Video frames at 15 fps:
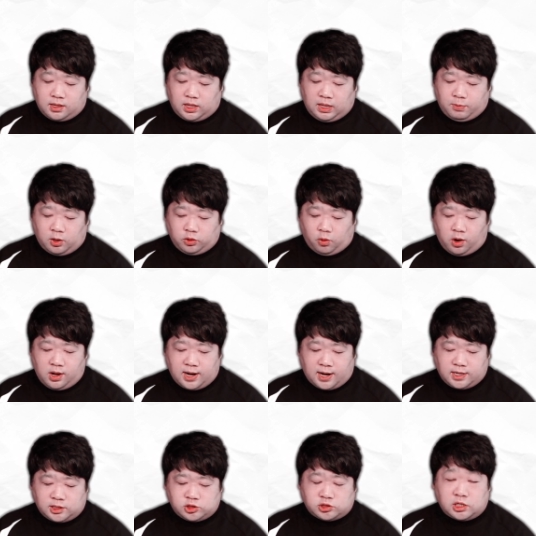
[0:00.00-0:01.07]
이번
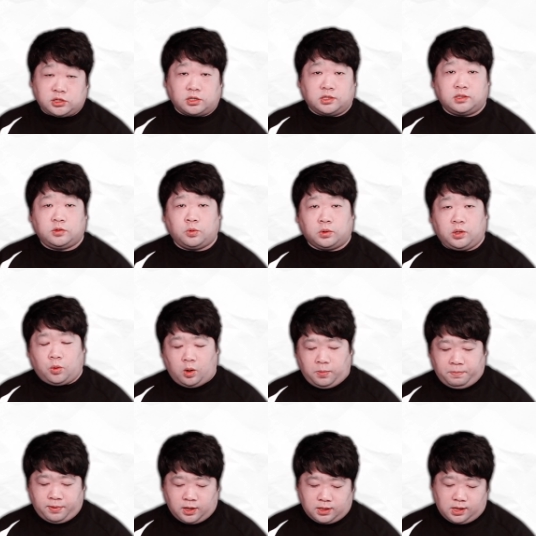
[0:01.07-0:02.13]
월간 이슈에서는
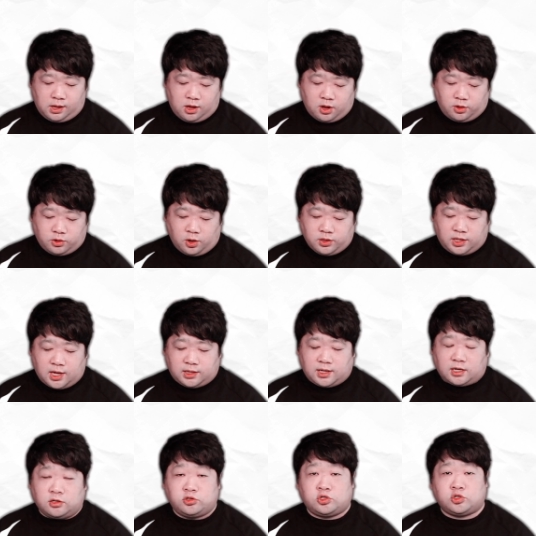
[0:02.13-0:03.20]
도쿄올림픽 1년 연기에
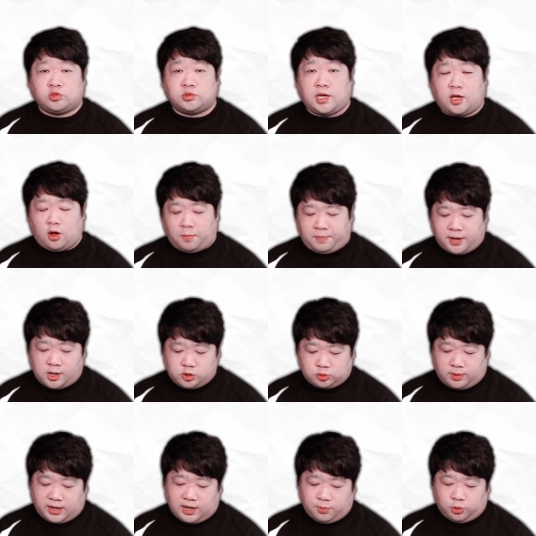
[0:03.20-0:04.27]
따른 축구계 여파를
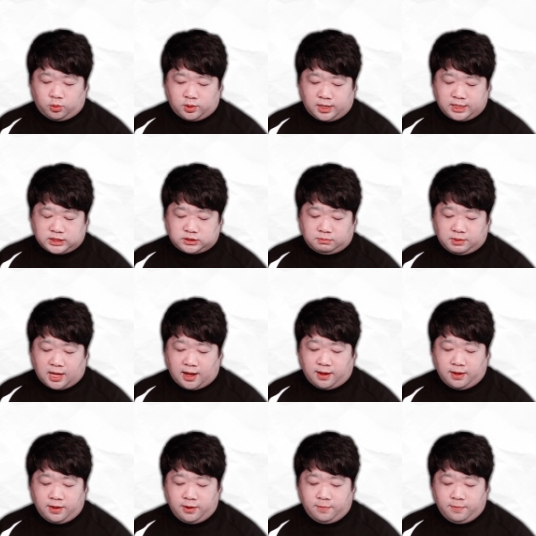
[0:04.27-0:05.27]
좀 알아보도록 하겠습니다.